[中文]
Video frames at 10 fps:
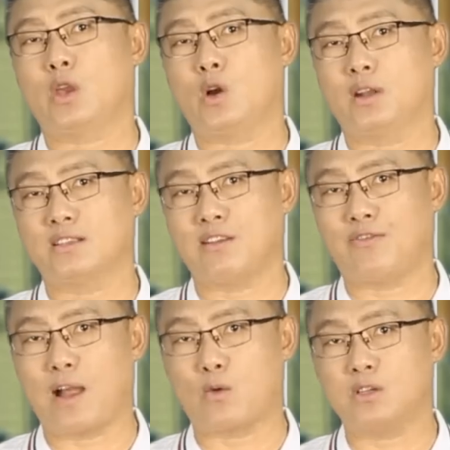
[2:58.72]
最后呢，在
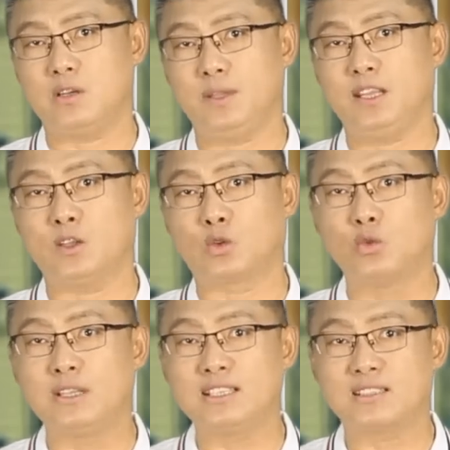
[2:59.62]
法国殖民地
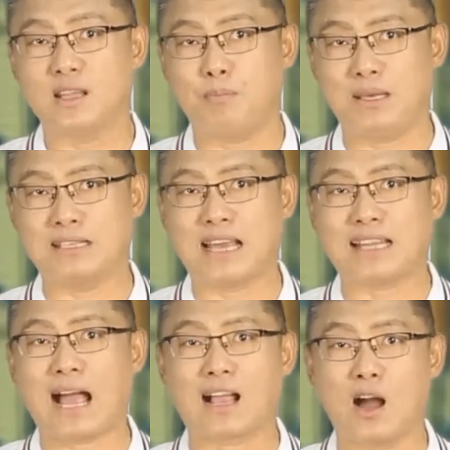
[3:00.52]
突尼斯的比塞
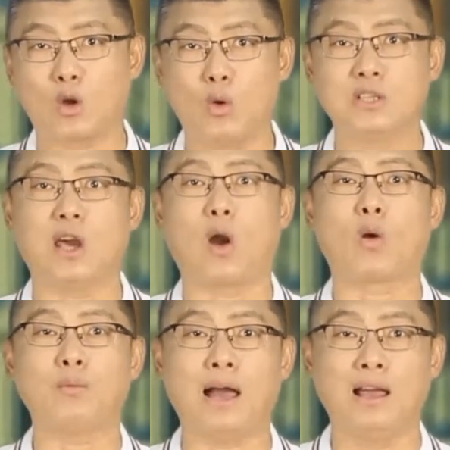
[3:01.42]
大港落
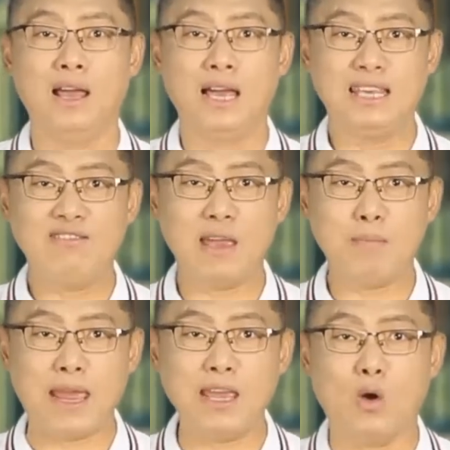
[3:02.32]
脚啊，因为
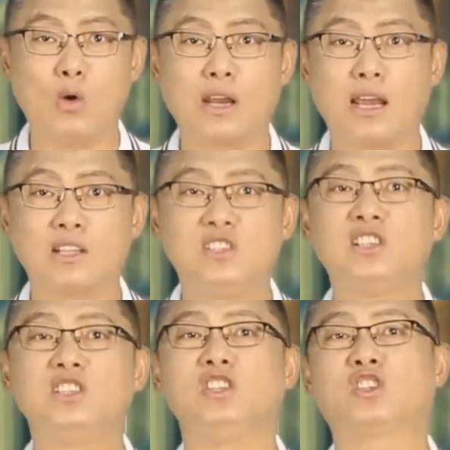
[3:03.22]
没有这个
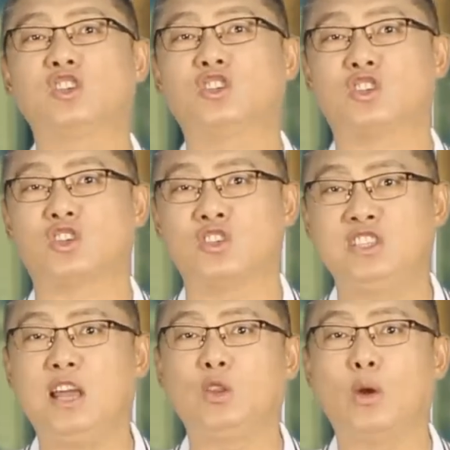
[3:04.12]
经济支持，
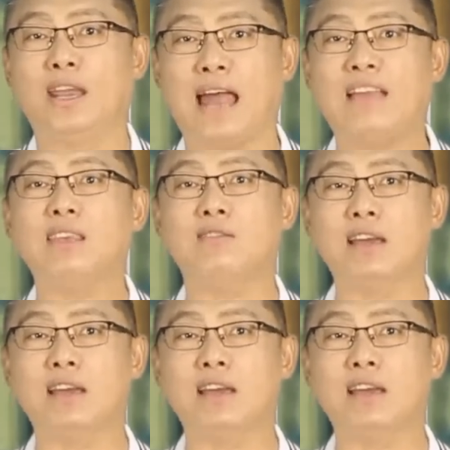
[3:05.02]
舰队难